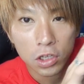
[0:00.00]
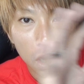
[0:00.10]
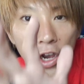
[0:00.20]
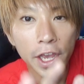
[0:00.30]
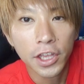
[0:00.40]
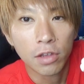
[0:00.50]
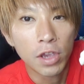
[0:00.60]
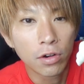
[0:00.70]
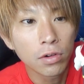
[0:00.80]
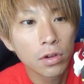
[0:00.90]
輝いて
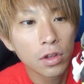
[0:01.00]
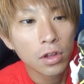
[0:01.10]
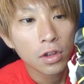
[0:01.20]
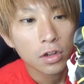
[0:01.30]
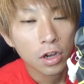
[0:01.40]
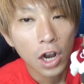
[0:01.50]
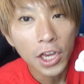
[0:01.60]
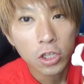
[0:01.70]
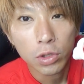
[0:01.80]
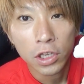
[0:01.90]
見えるなんか
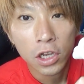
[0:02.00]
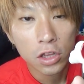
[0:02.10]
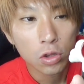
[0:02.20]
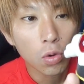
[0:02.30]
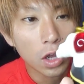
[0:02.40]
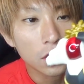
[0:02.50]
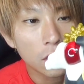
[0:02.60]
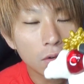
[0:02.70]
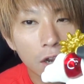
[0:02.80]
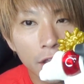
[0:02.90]
ライトで光っとんかっ
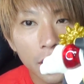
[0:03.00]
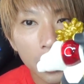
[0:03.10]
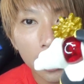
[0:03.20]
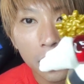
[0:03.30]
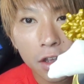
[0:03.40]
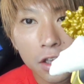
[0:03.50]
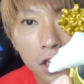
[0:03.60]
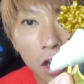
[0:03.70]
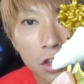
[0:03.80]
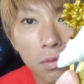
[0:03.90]
ていうぐらい
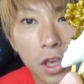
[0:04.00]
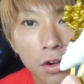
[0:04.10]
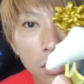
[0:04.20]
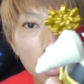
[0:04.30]
光って見え